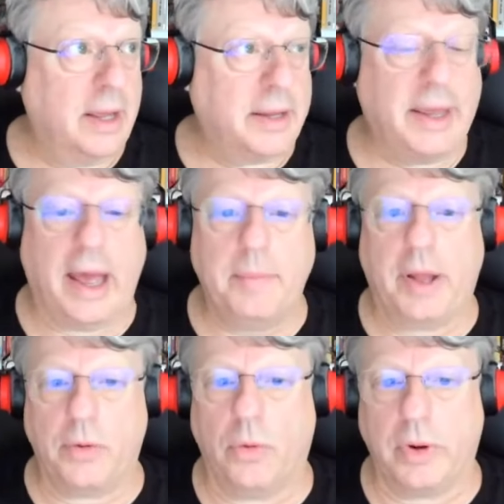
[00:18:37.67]
che
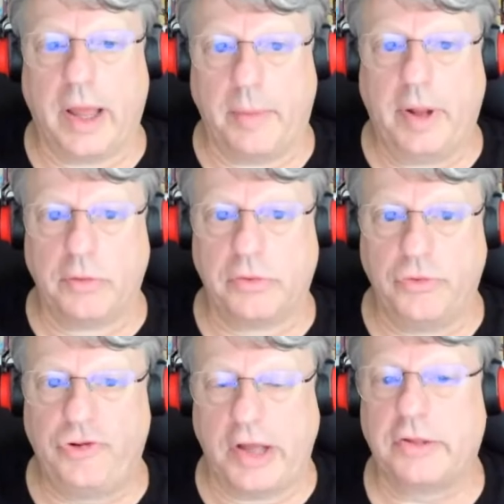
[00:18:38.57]
abbiano, che abbiano
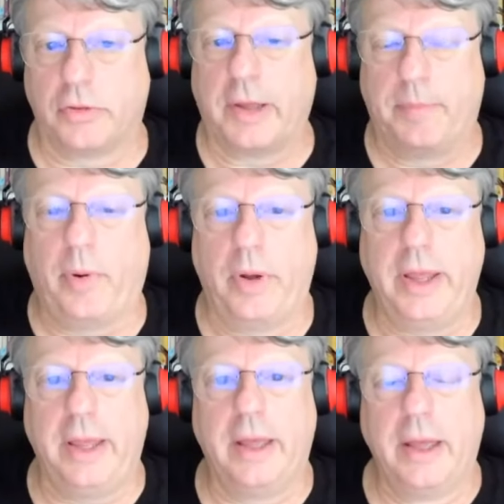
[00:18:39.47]
successo, che
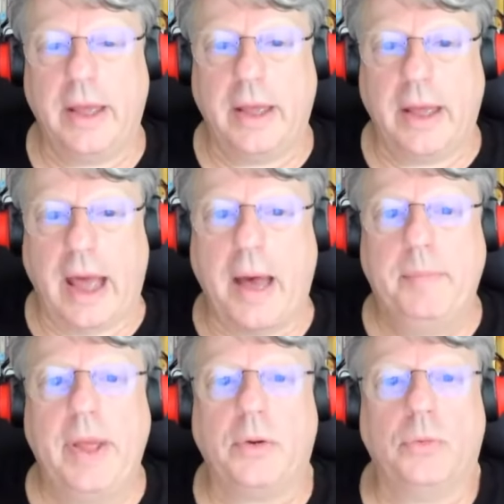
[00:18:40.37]
poi
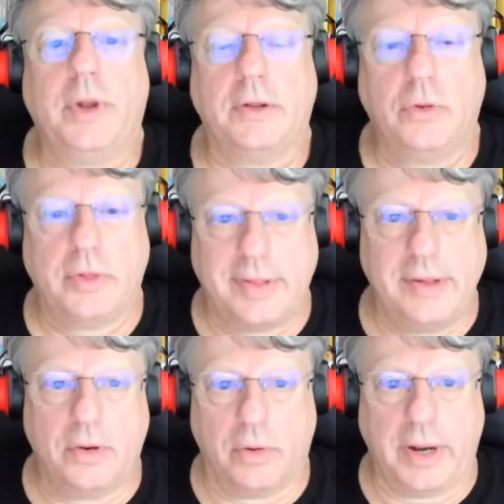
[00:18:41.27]
abbiano
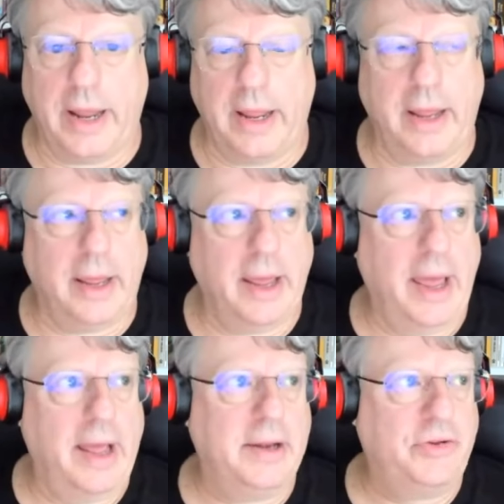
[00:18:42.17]
un'adozione,
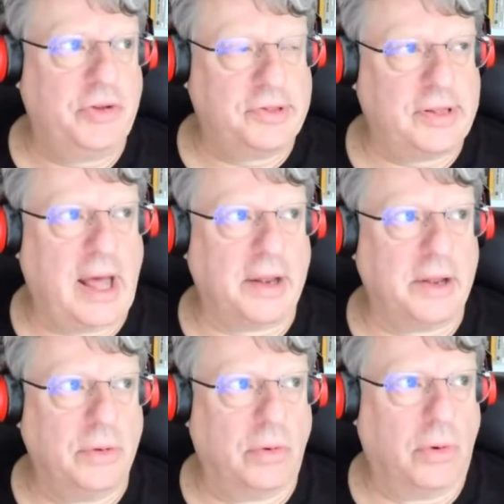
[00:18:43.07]
è
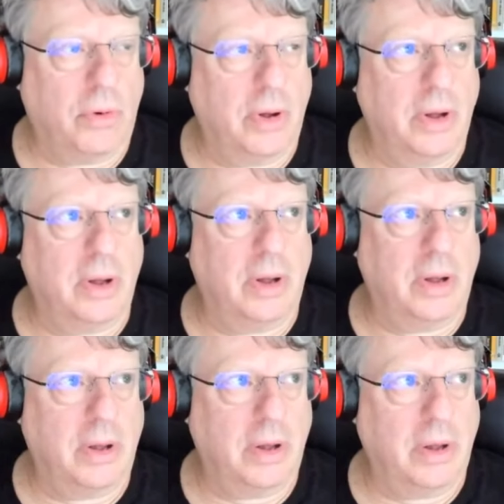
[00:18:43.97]
necessario,
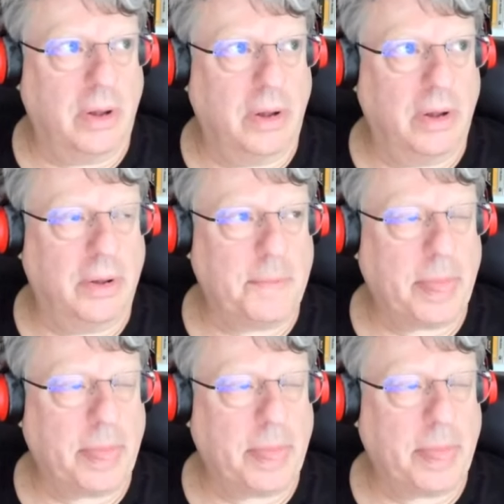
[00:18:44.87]
eh,